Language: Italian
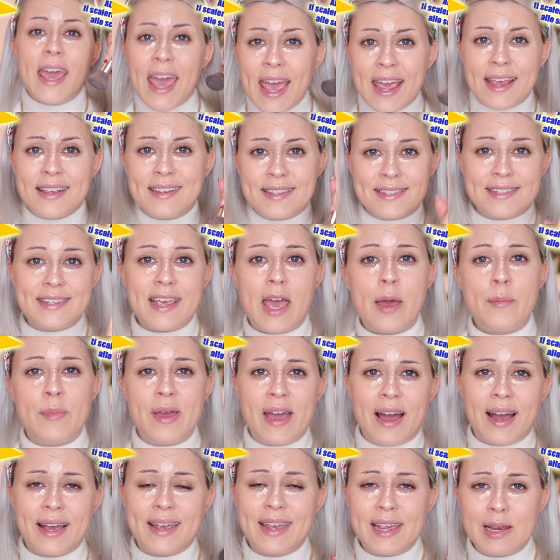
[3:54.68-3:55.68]
e insieme
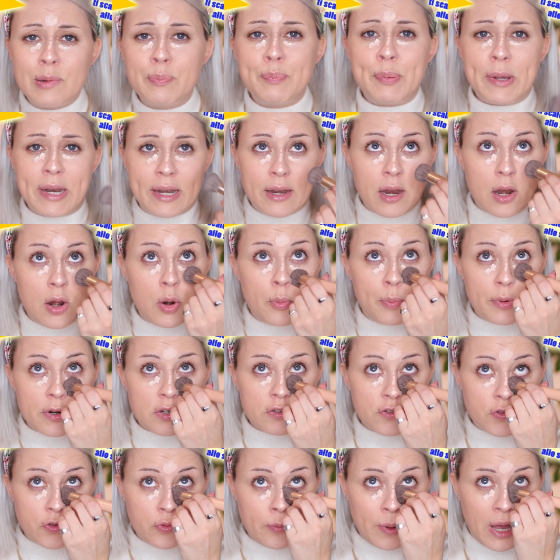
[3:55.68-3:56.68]
anche il pennello per
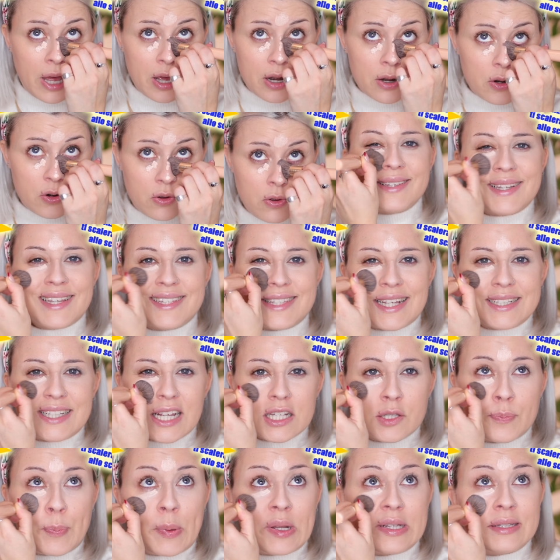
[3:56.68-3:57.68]
sfumarlo. Cosa state
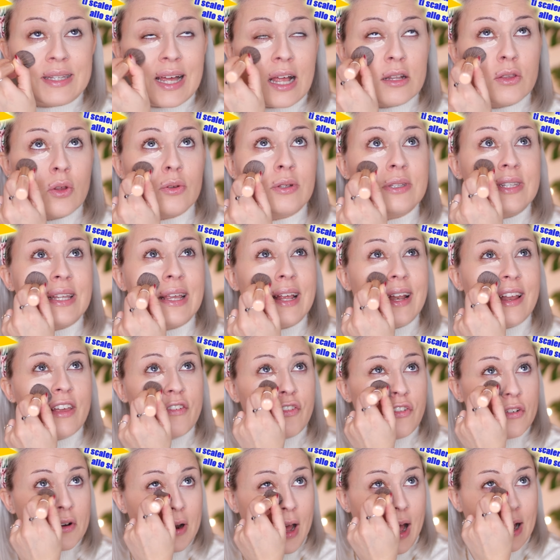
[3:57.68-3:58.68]
aspettando?
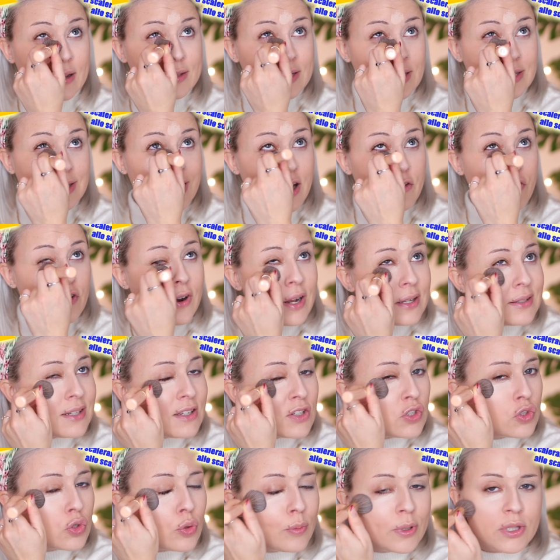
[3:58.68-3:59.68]
Telefonate, telefonate
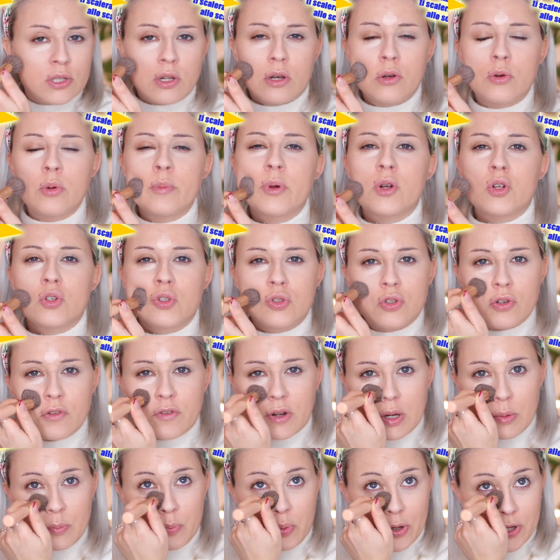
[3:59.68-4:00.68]
subito al numero
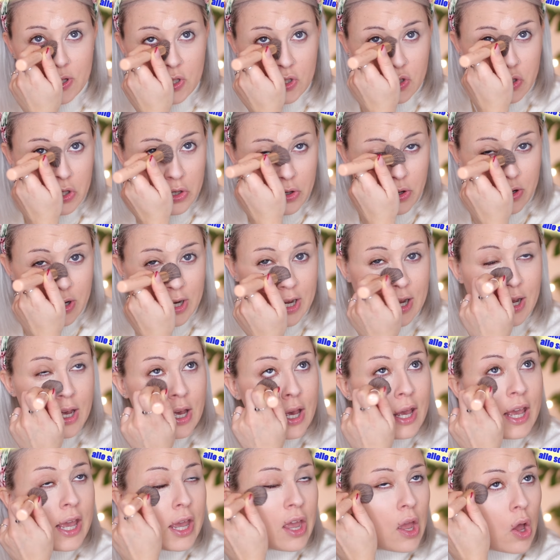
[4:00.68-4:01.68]
sovrimpressione
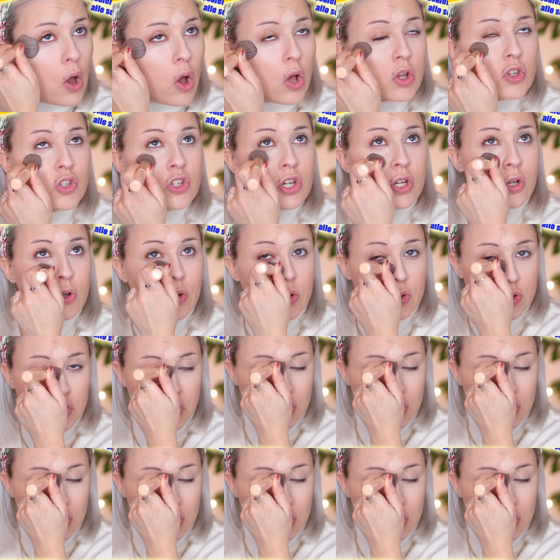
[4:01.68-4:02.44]
e oggi con